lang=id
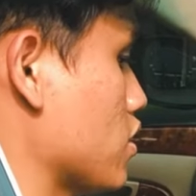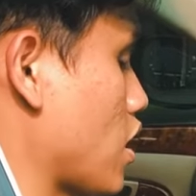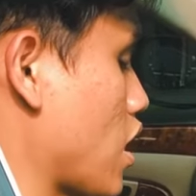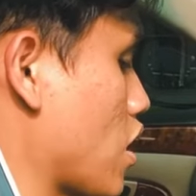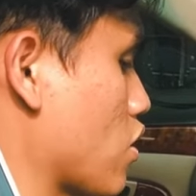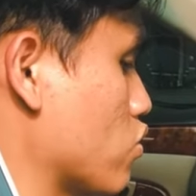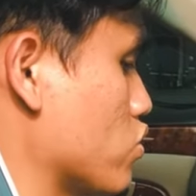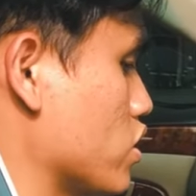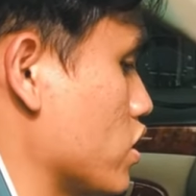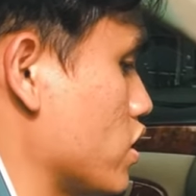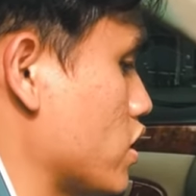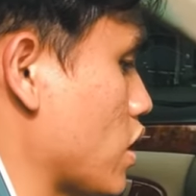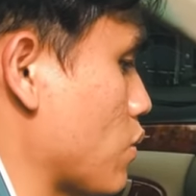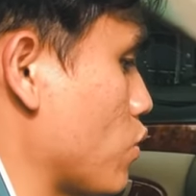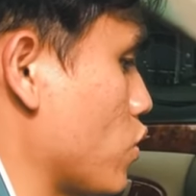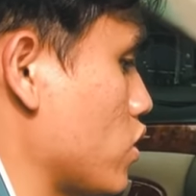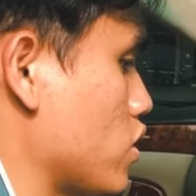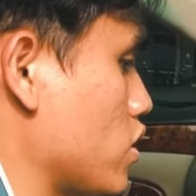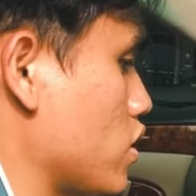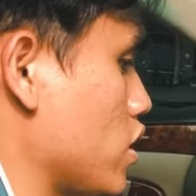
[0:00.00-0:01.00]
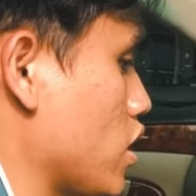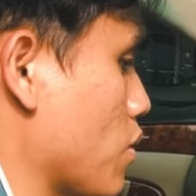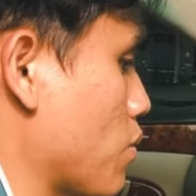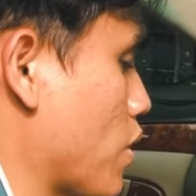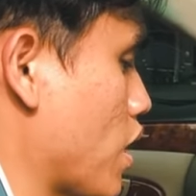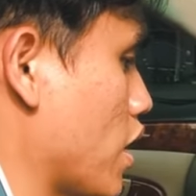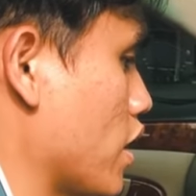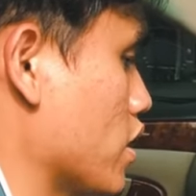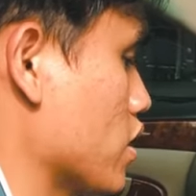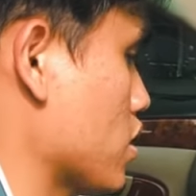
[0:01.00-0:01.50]
setelah kunci dicabut dia
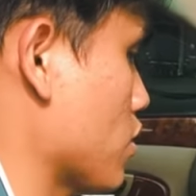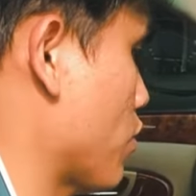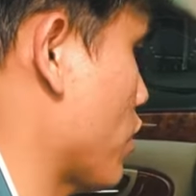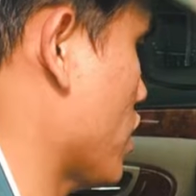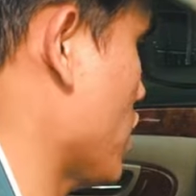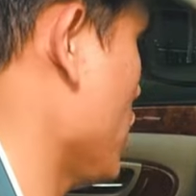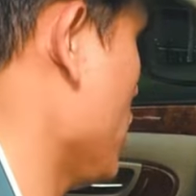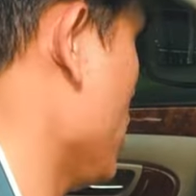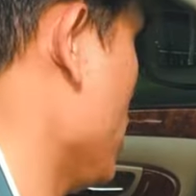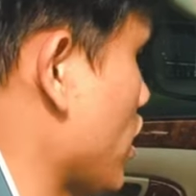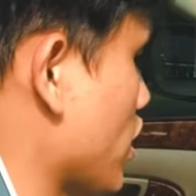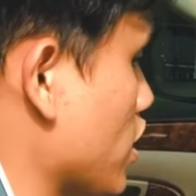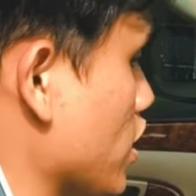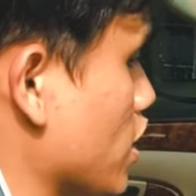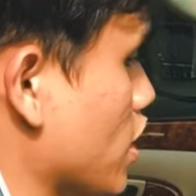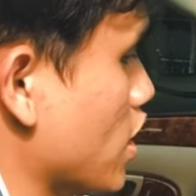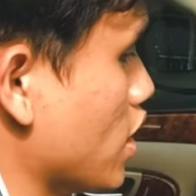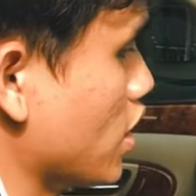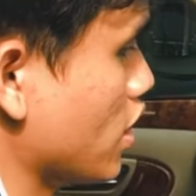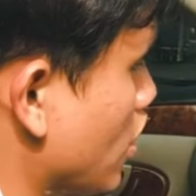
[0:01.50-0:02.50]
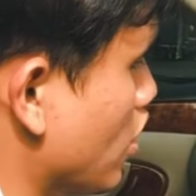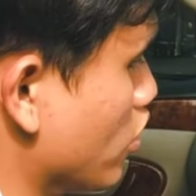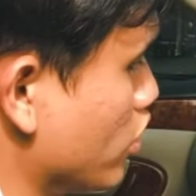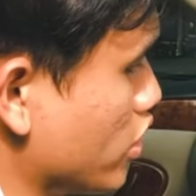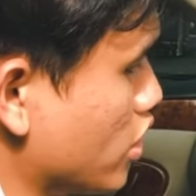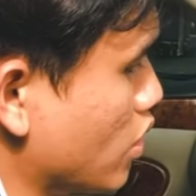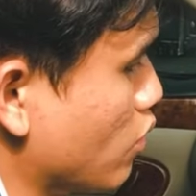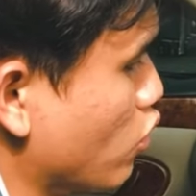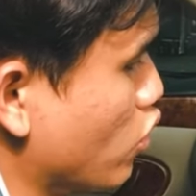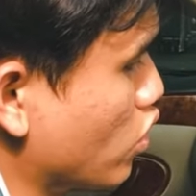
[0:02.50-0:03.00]
balik seperti settingan kalau
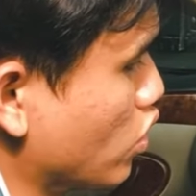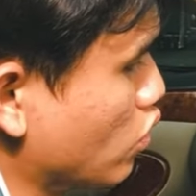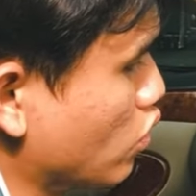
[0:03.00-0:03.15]
kita mau